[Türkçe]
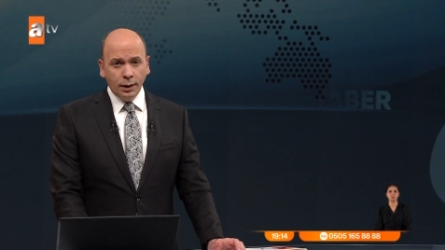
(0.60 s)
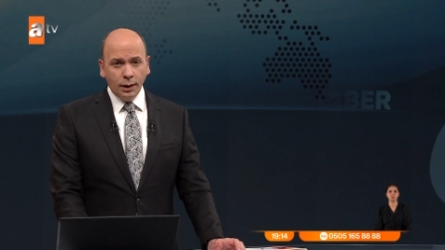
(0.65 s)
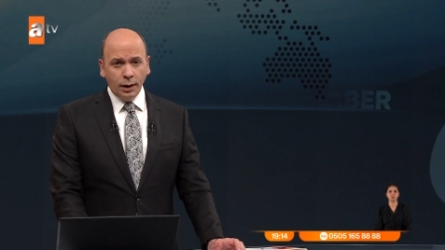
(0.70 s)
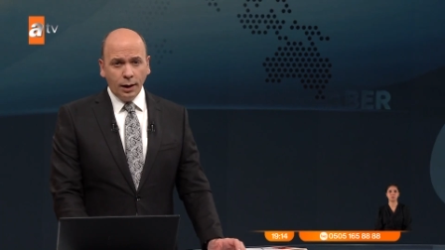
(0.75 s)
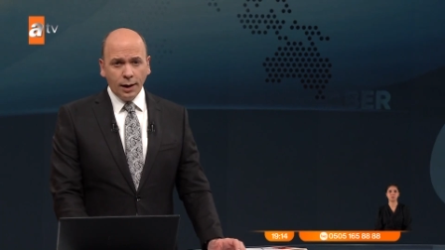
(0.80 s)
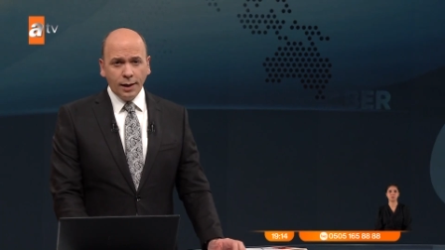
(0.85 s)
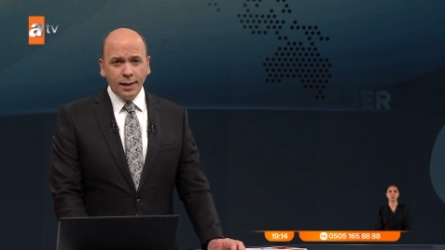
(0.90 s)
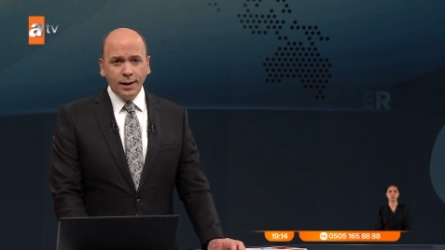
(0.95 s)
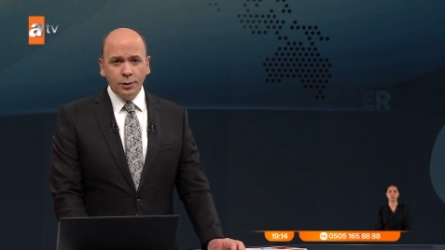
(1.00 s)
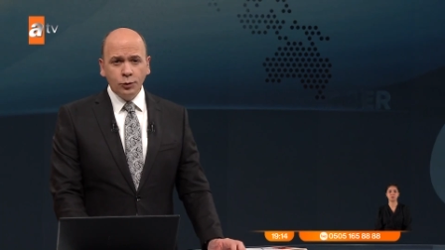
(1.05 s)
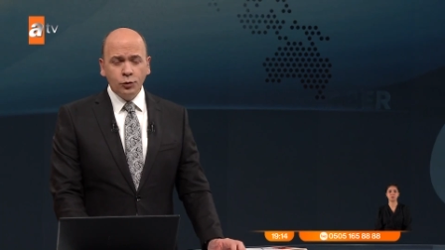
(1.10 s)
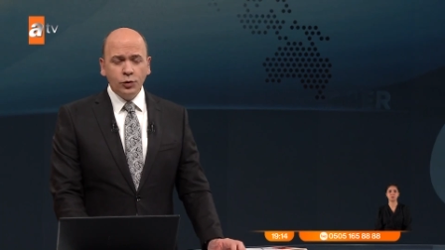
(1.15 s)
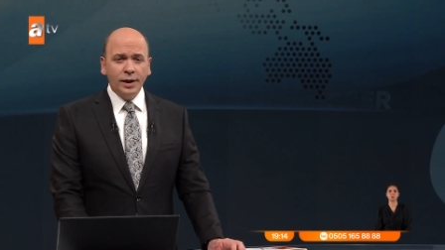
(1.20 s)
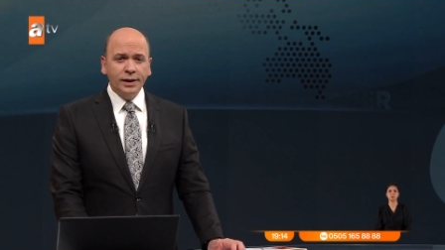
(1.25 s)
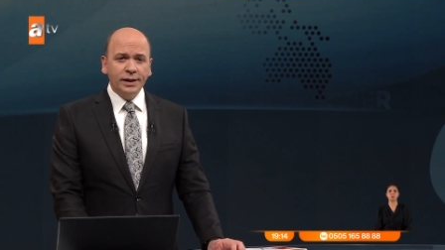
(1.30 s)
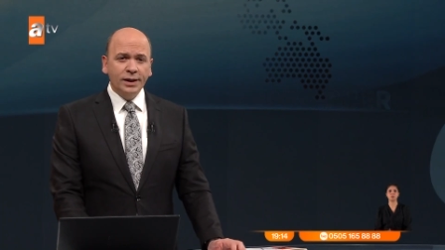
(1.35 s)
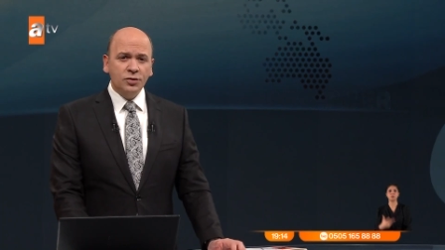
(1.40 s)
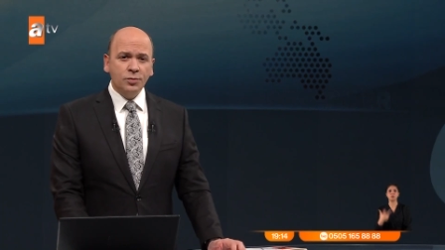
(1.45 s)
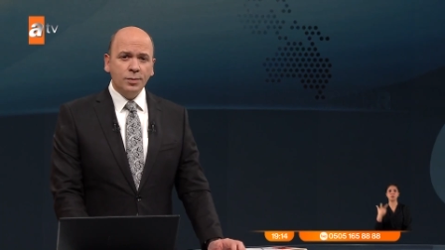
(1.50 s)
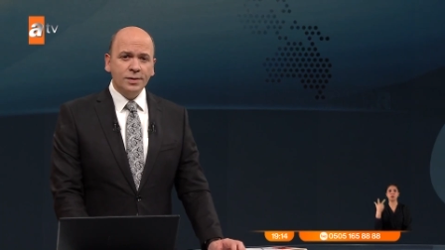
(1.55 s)
Aradan 3
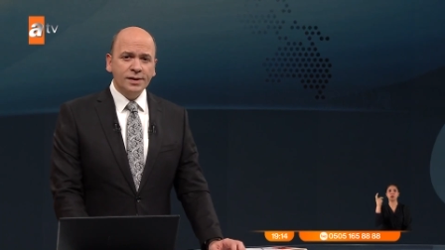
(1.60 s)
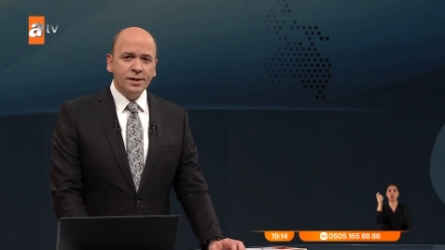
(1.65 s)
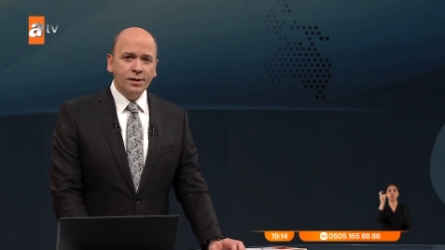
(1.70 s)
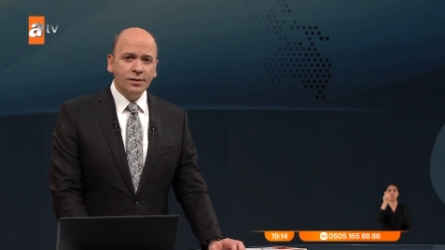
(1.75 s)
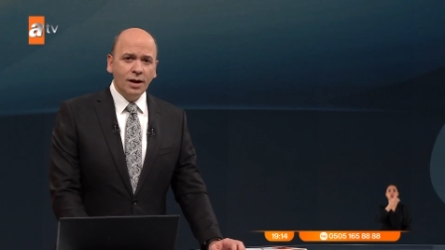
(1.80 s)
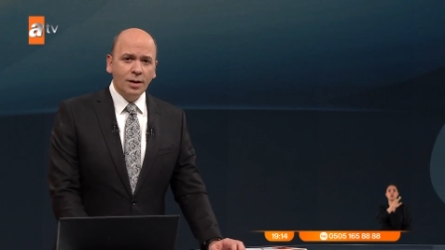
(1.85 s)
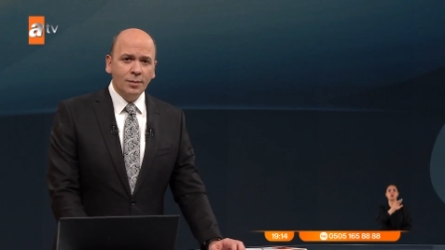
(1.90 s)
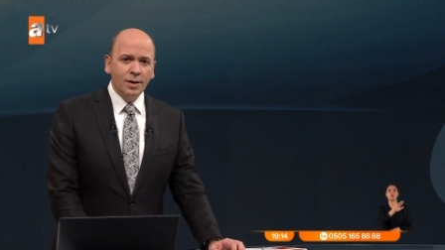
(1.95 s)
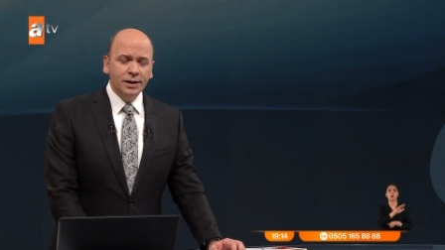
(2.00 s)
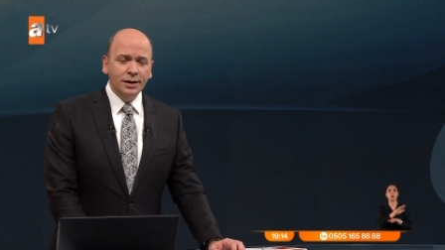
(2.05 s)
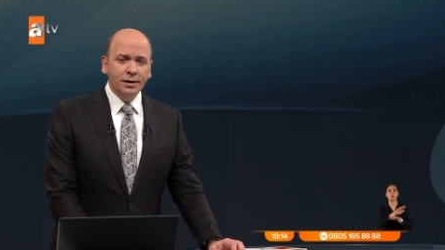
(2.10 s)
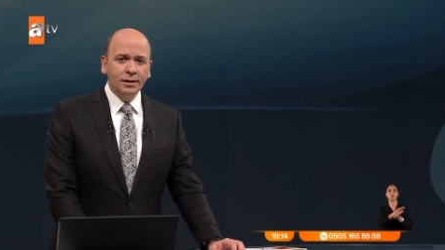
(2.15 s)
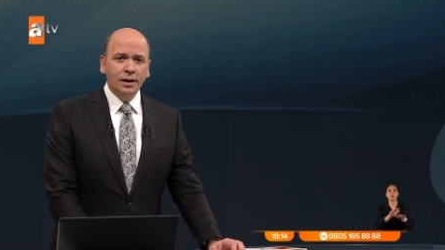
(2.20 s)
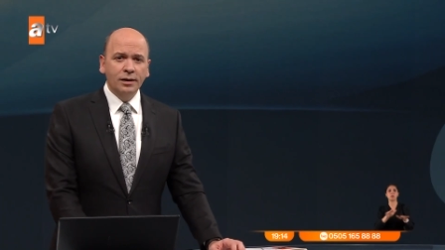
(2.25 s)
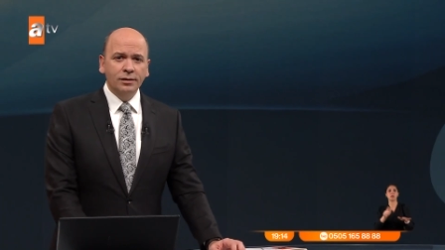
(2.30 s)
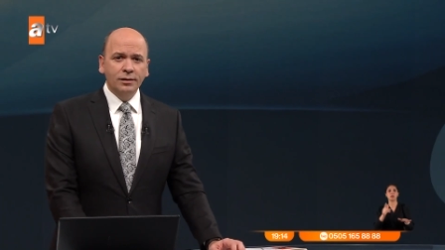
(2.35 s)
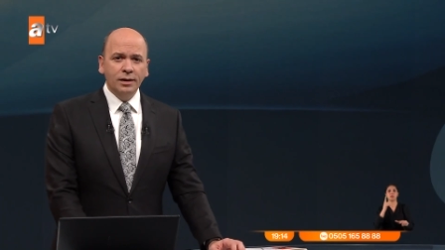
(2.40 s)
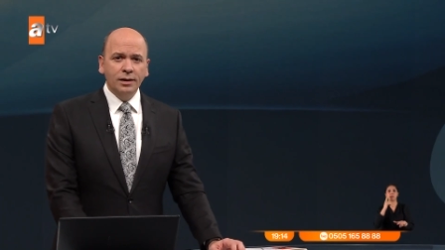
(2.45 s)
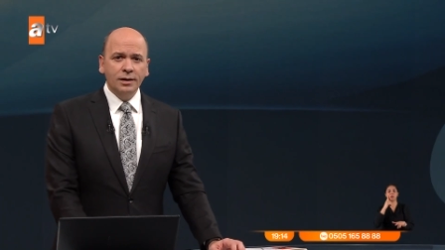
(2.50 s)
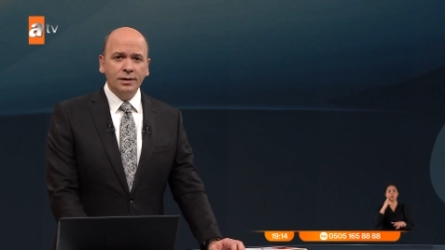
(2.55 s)
ay geçmesine rağmen
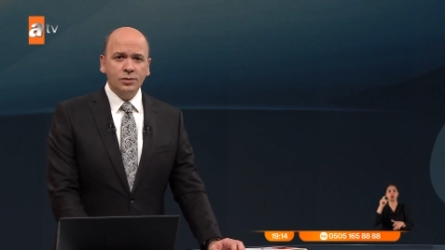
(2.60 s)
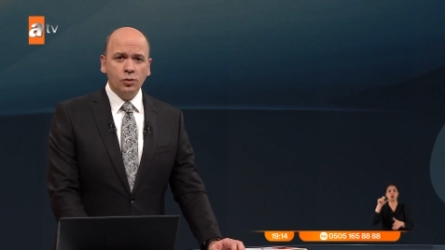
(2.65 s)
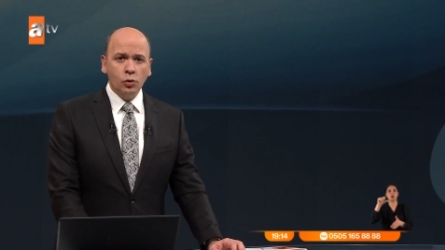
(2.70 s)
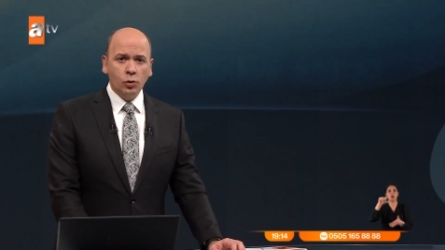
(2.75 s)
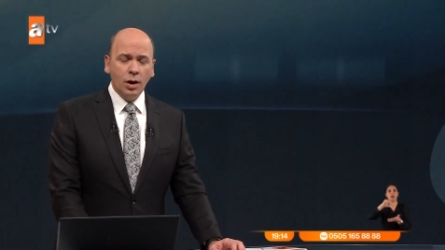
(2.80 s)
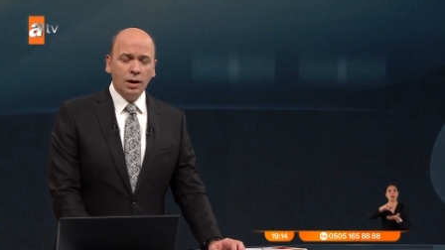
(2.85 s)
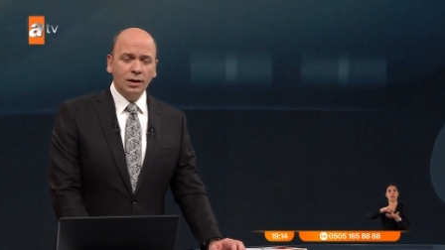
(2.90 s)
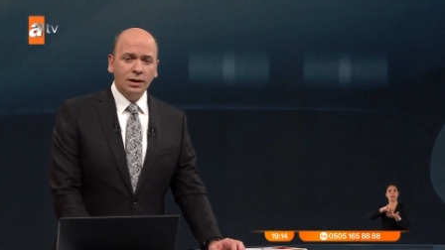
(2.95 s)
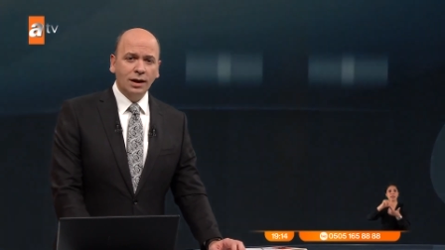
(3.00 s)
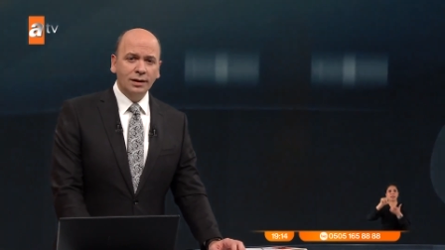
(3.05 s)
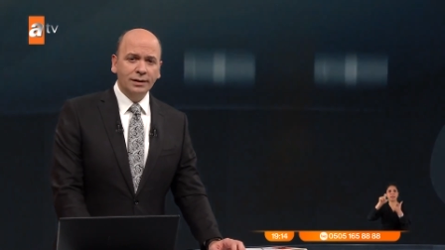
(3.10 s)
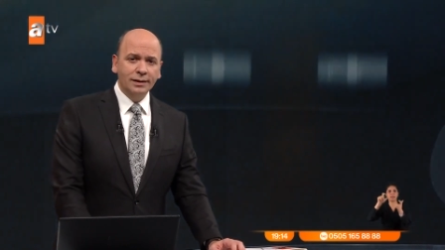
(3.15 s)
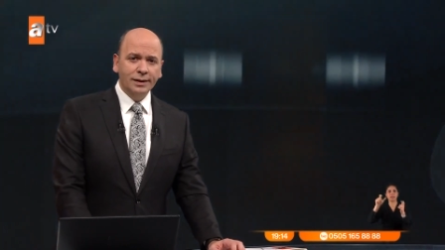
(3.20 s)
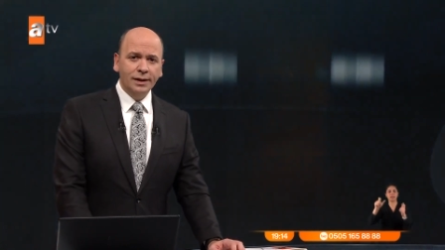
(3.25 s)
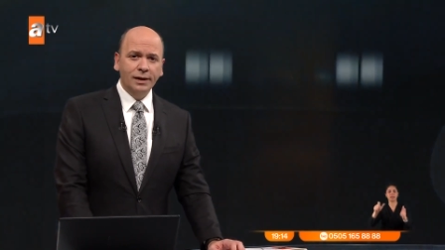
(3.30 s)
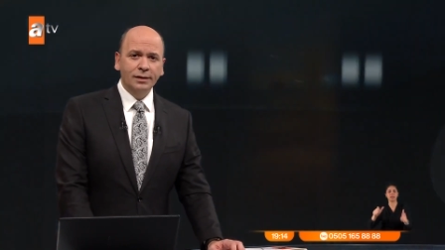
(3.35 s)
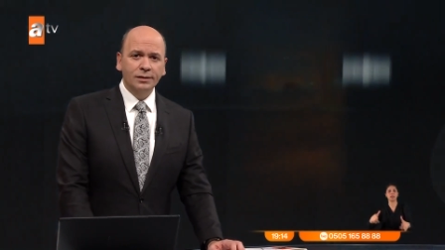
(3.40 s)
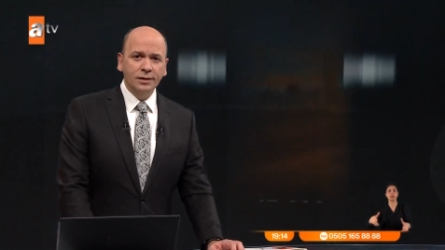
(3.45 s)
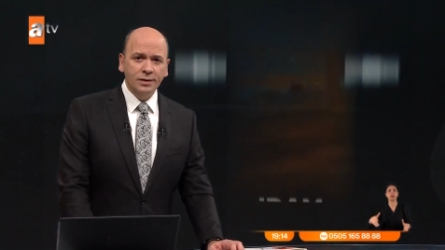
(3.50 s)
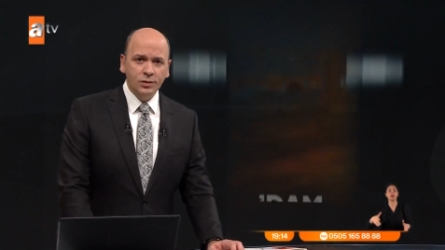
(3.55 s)
İran'da
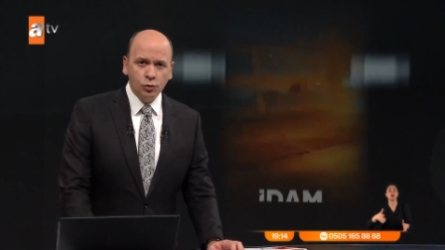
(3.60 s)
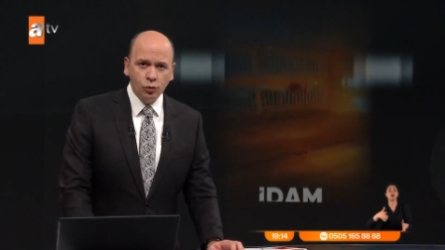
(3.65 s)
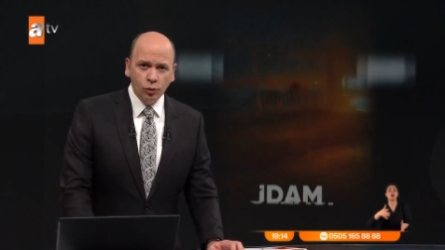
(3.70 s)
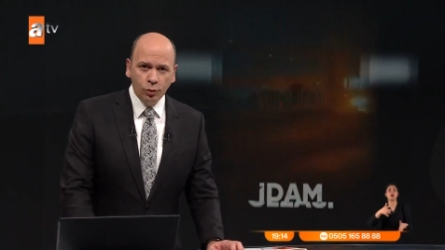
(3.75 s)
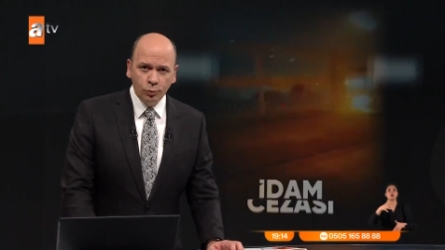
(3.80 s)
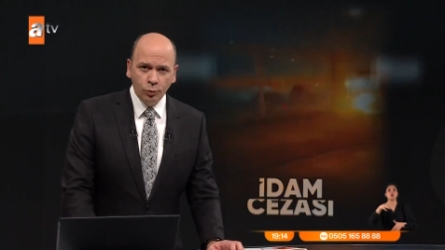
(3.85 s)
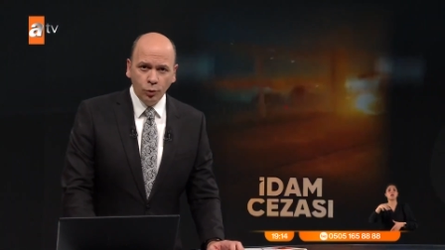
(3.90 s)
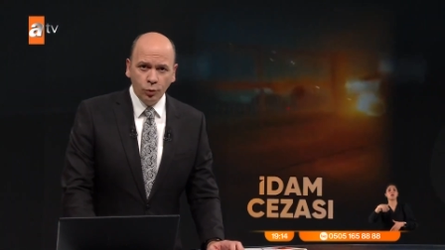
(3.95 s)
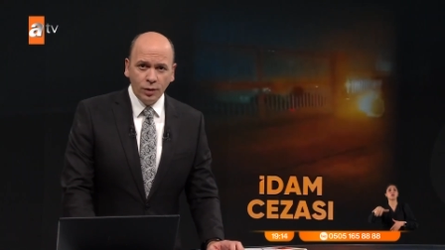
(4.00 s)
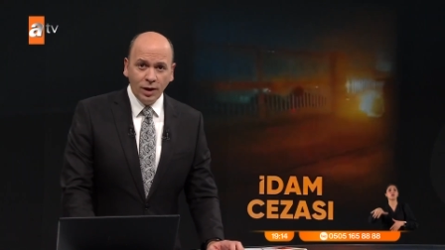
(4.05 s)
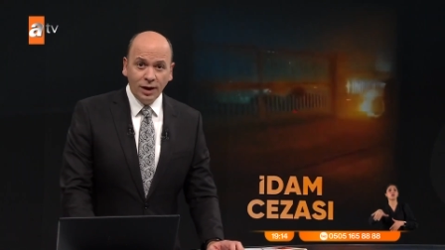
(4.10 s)
sokaklardaki ateş sönmüyor.